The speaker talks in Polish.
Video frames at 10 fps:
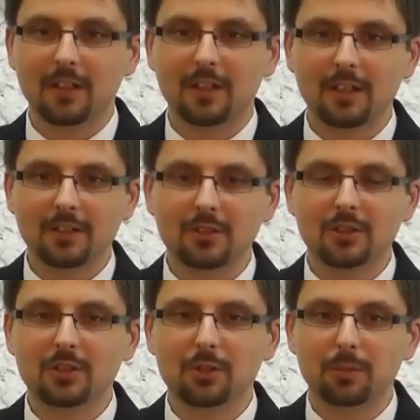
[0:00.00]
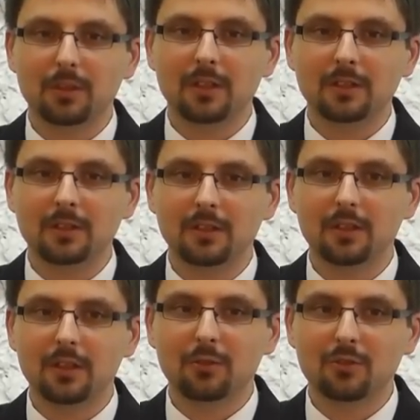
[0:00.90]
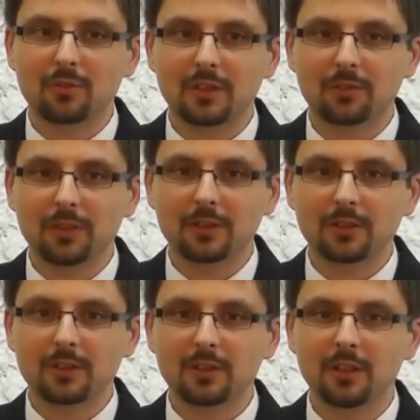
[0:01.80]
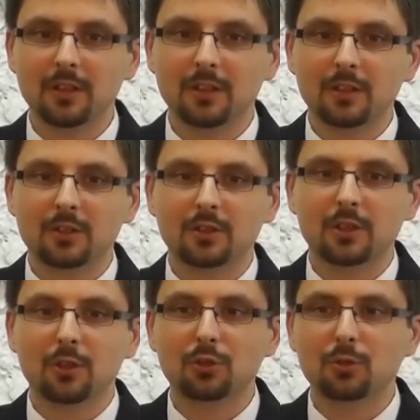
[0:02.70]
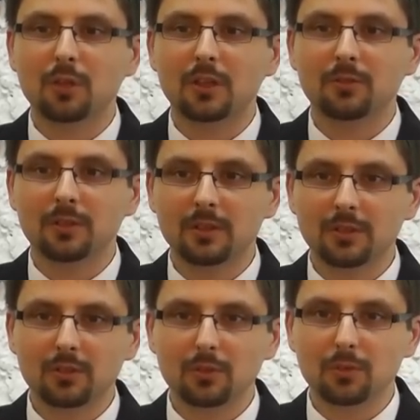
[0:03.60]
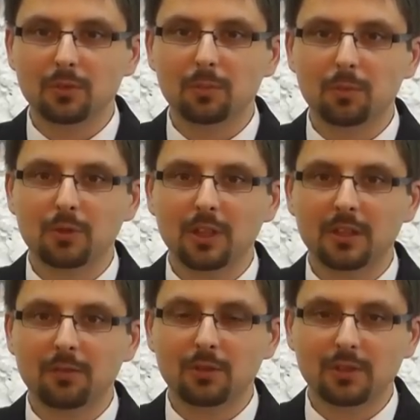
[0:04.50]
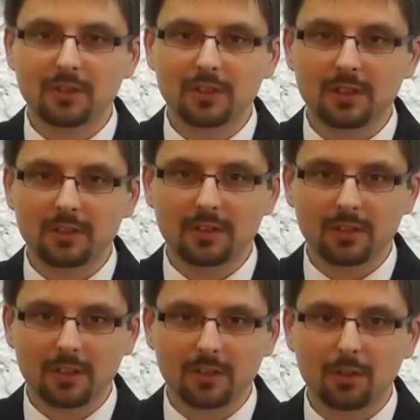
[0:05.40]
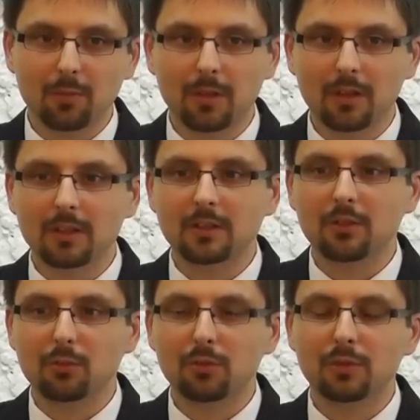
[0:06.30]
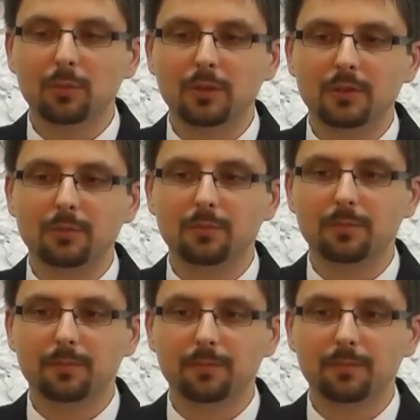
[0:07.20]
I teraz trzecie pytanie. Ilu z Was wierzy, że Kościół Adwentystów posiada wszystkie zasady oparte na Słowie Bożym?